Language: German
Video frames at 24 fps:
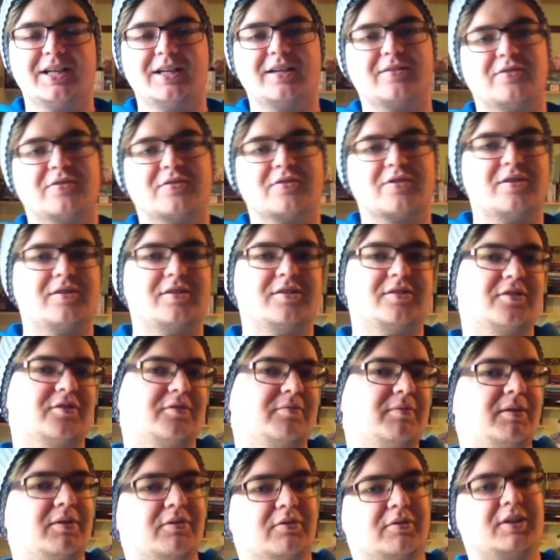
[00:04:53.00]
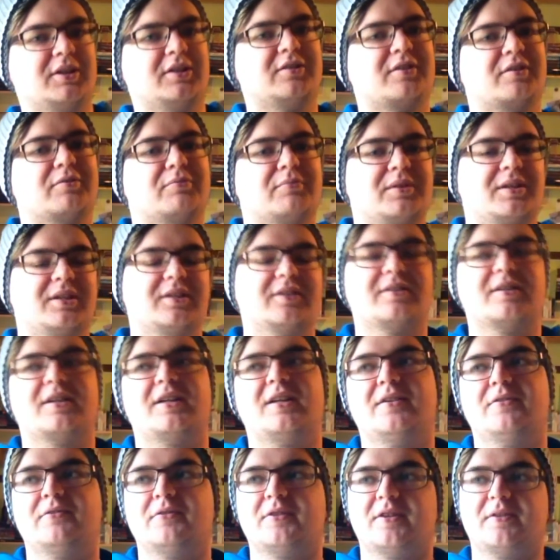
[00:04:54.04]
Sonst kann ich das Video nicht unbedingt
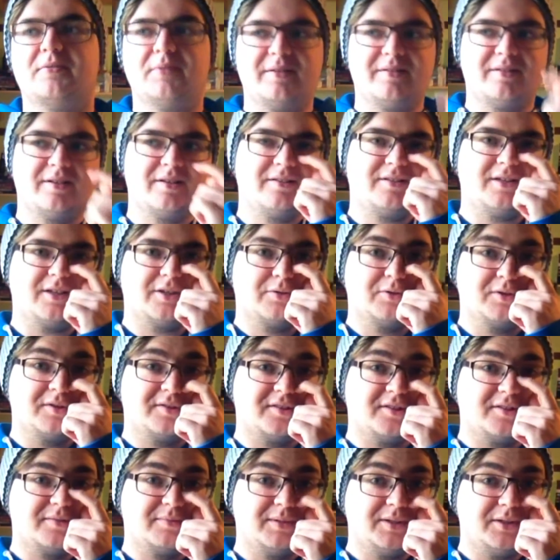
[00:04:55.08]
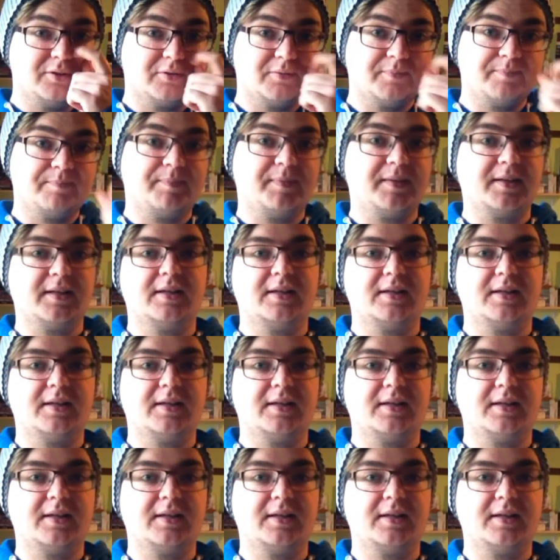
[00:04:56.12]
drehen oder es wird ein sehr kurzes Video.